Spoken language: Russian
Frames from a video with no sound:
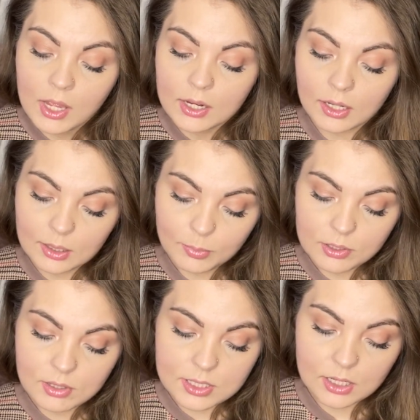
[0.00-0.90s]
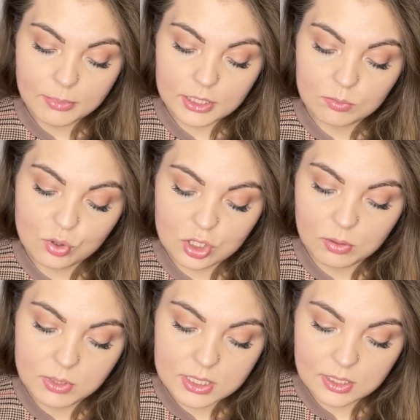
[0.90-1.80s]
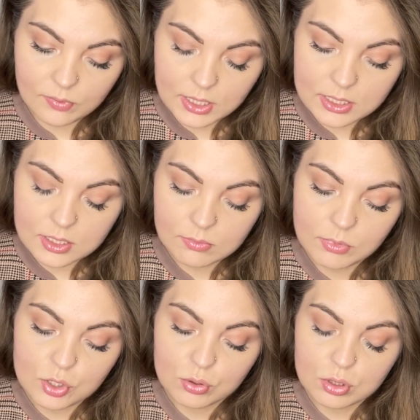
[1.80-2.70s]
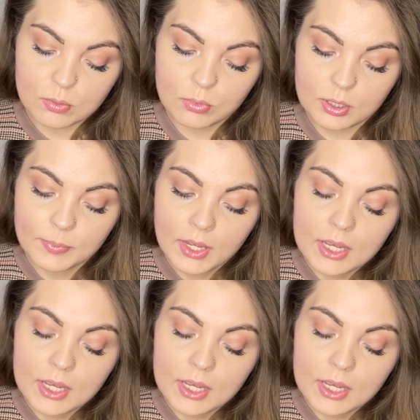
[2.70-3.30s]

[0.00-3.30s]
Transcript: Как я поняла, эти ароматы можно миксовать между собой.